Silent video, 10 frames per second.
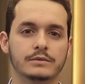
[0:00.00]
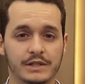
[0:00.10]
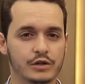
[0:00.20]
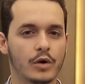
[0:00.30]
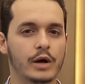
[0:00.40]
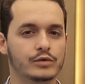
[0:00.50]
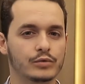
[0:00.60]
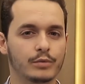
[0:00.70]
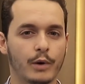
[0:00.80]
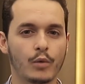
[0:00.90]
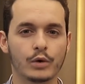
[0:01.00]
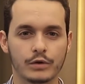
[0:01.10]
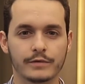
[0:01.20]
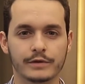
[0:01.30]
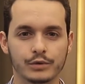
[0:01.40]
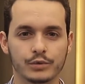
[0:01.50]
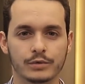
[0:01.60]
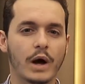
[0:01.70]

Mas isso é um assunto para um outro vídeo.